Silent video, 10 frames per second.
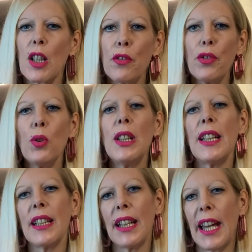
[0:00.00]

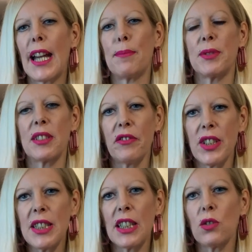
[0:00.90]
Frühling, Herbst,
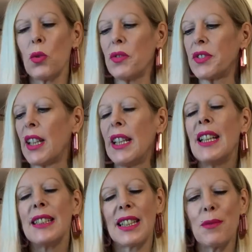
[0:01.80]
Winterduft,
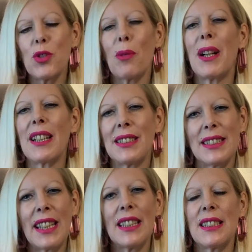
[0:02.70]
denn im Sommer
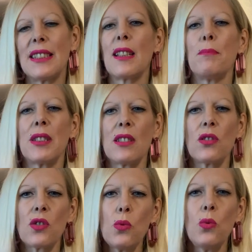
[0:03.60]
denke ich, ist er ein bisschen
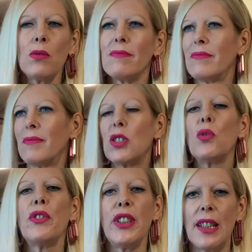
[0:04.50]
zu zu
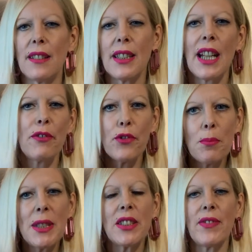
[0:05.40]
viel. Ja, für
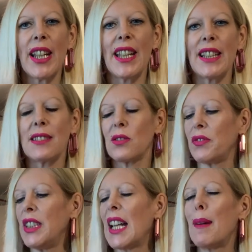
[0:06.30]
mich wäre jetzt zu
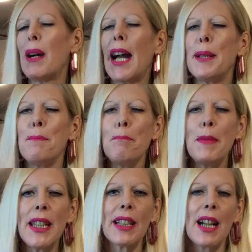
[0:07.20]
viel, aber ein
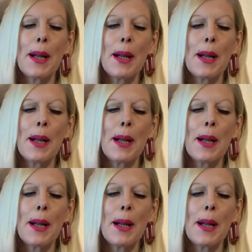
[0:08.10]
mega,